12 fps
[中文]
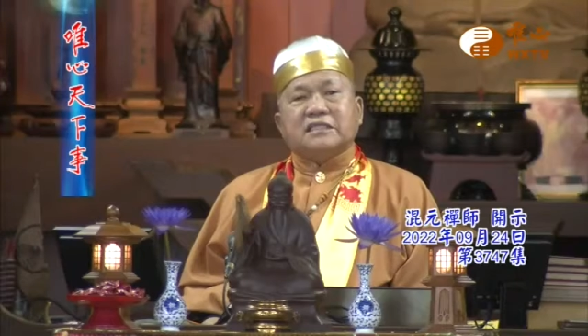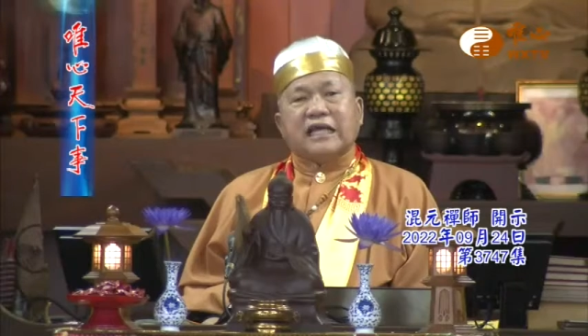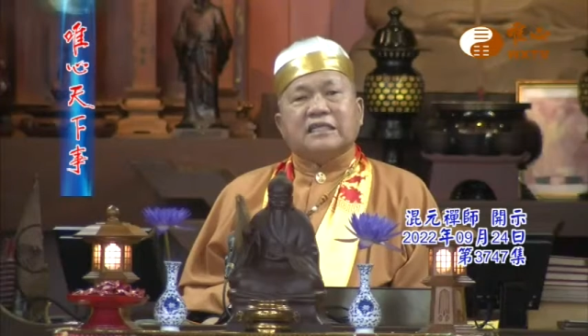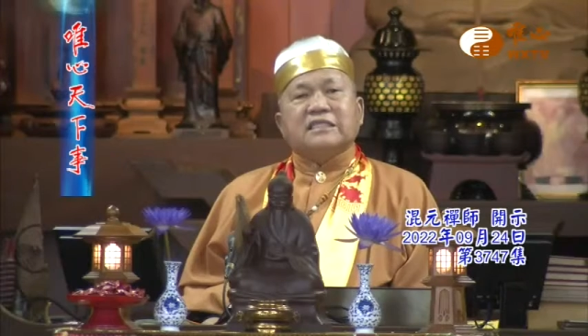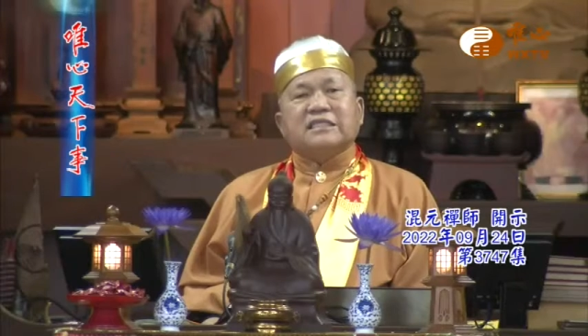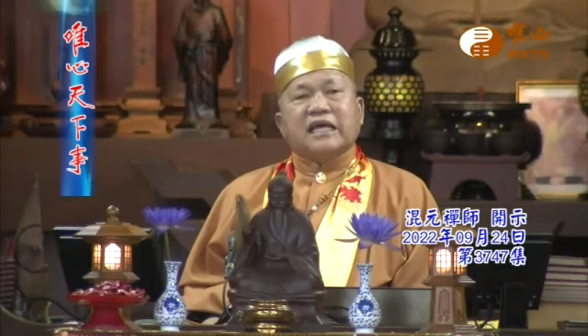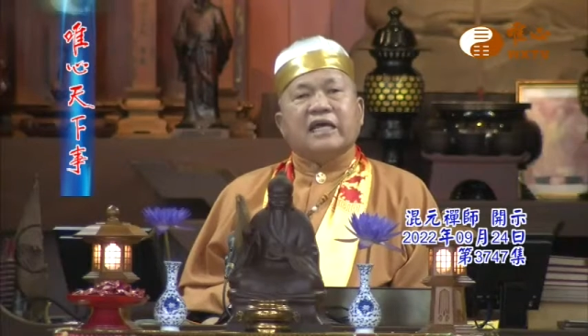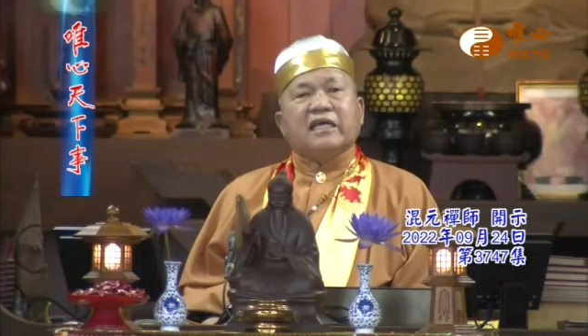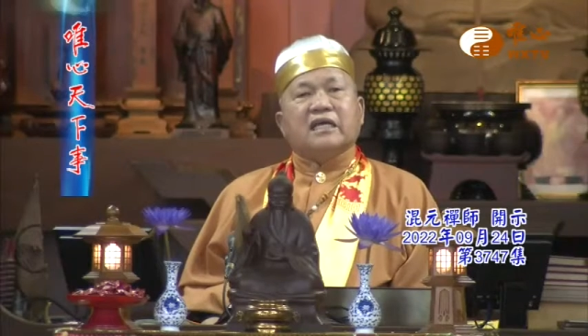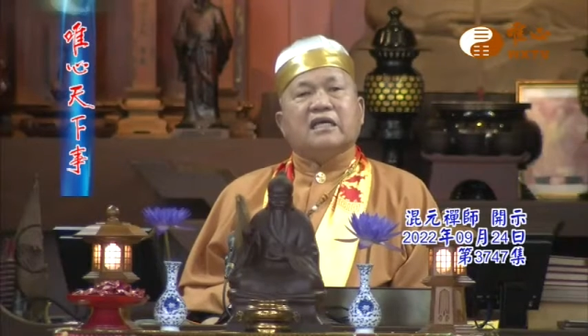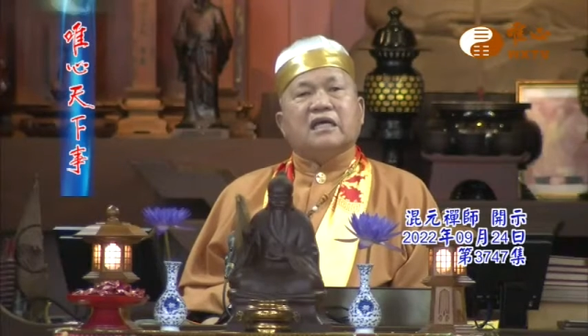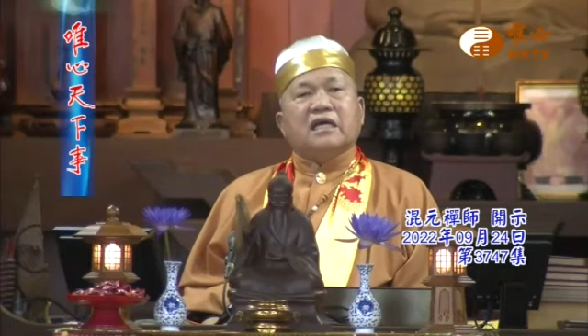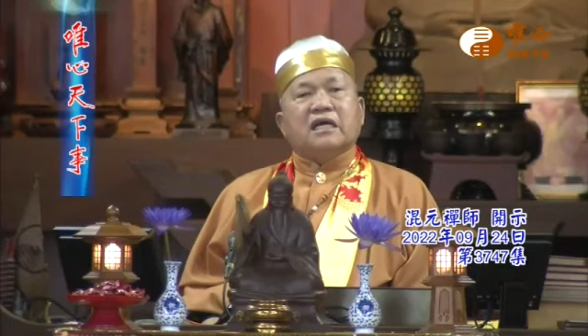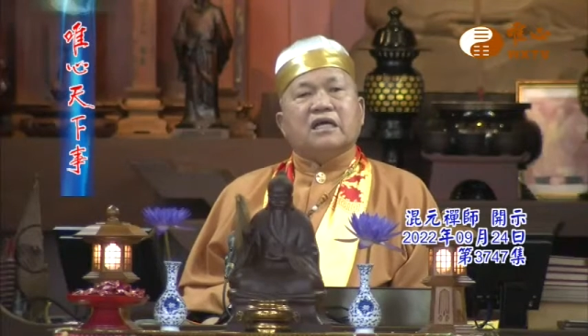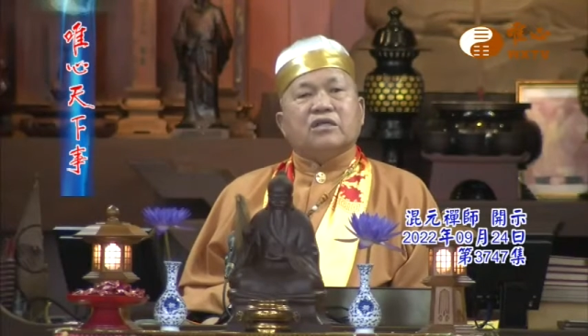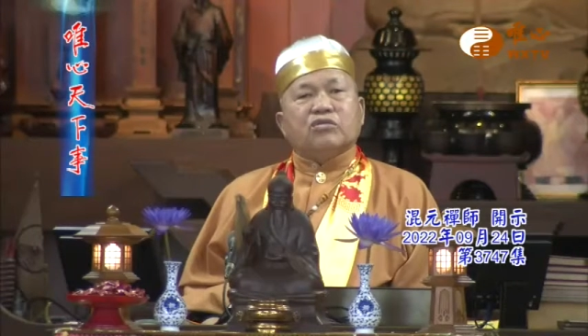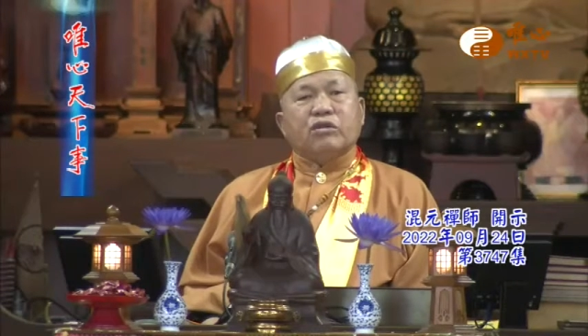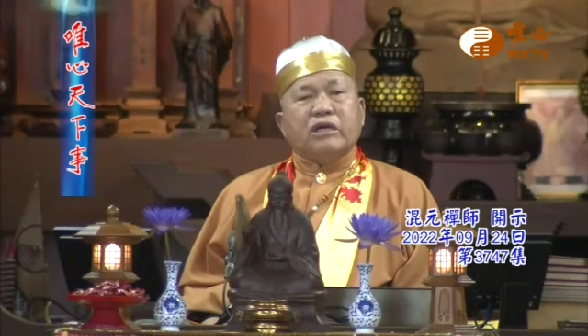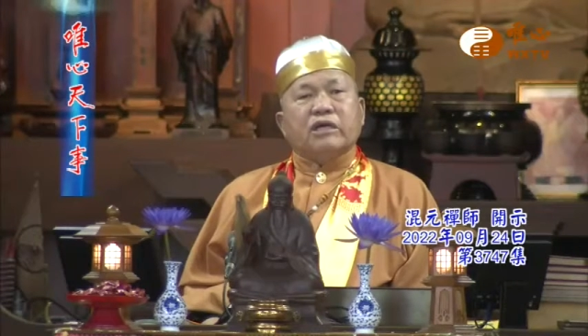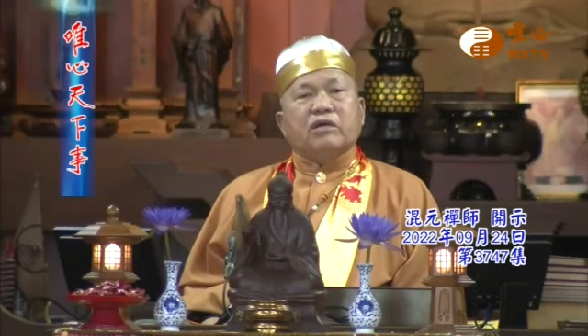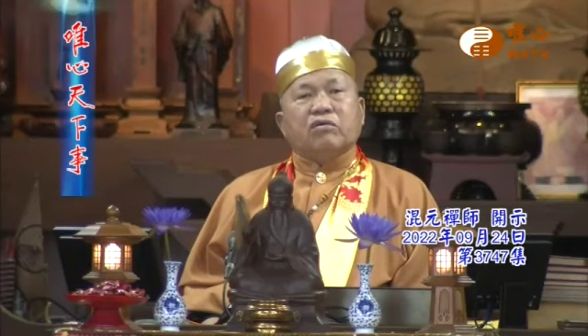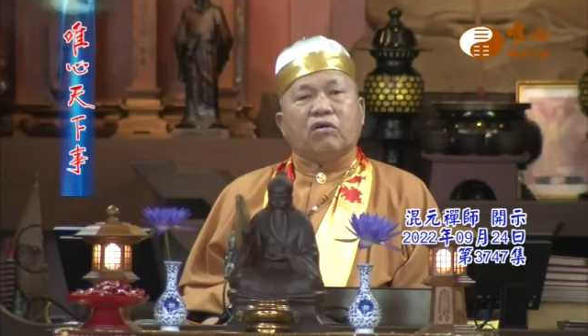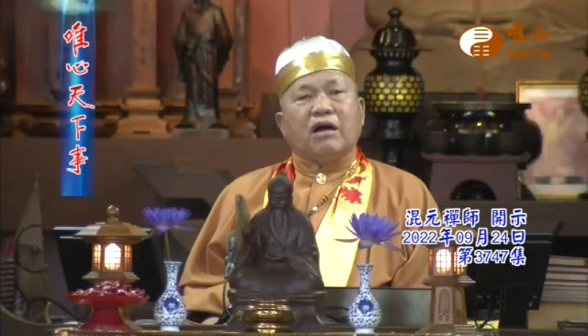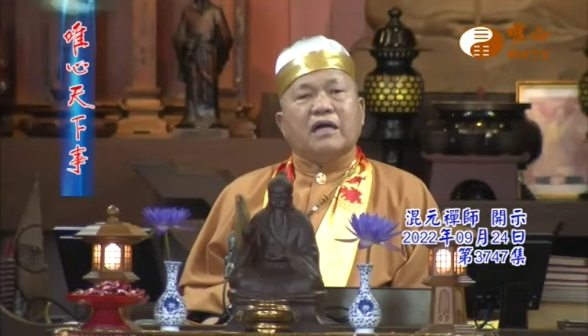站在
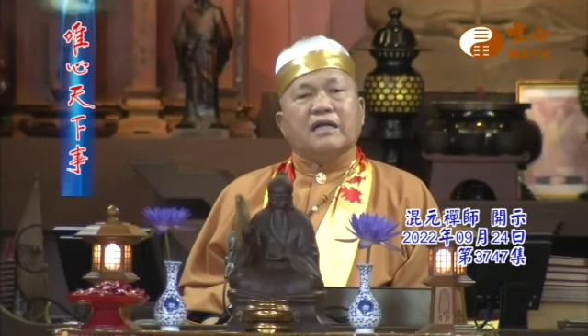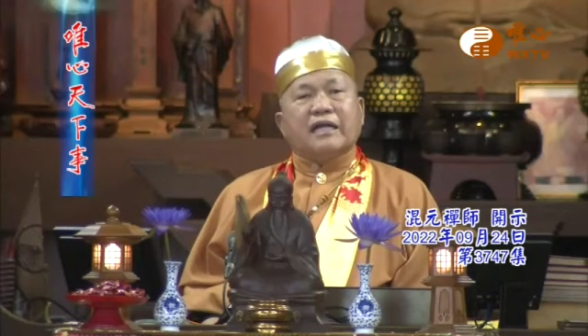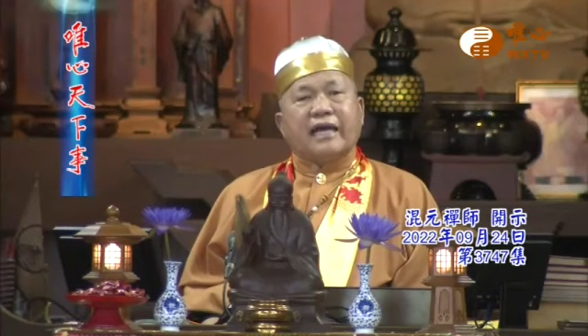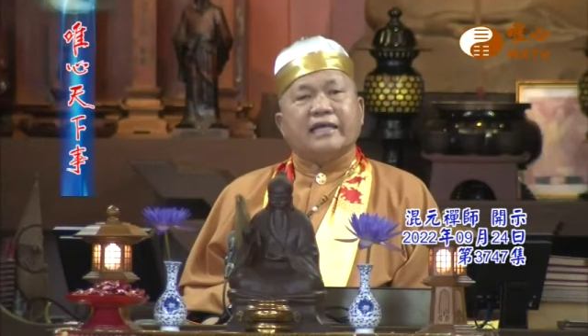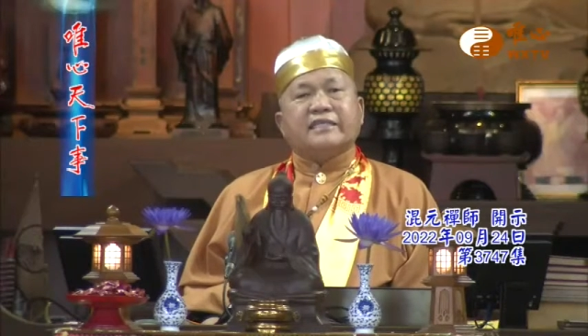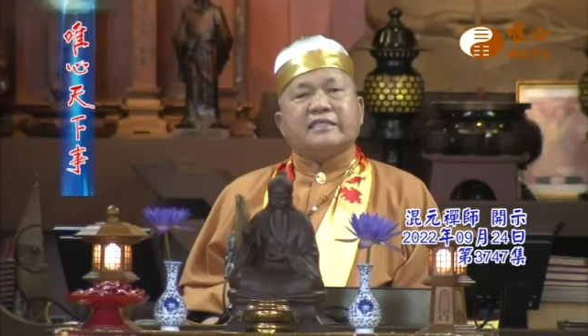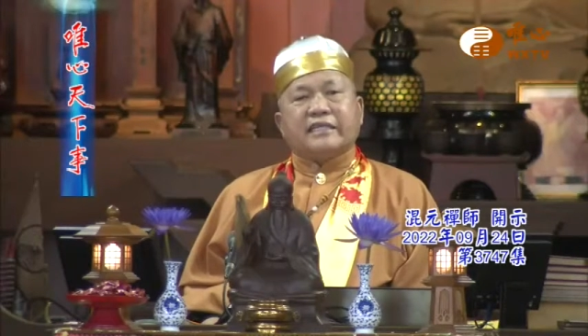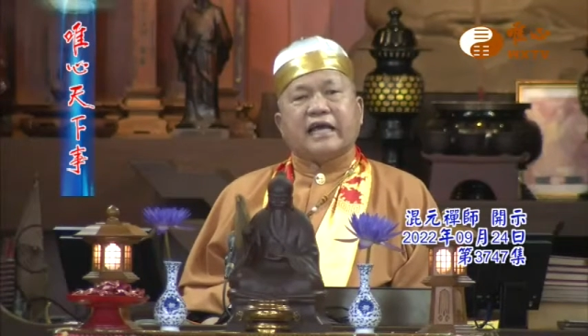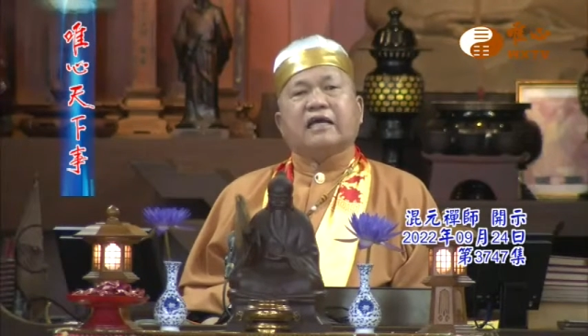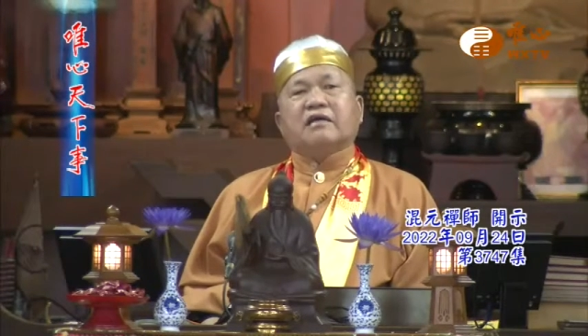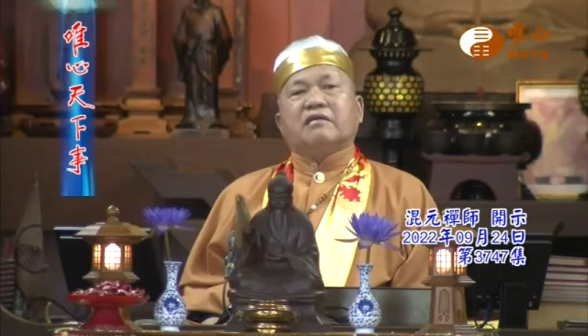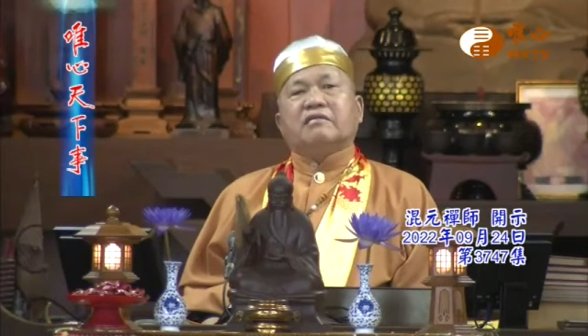对方来想，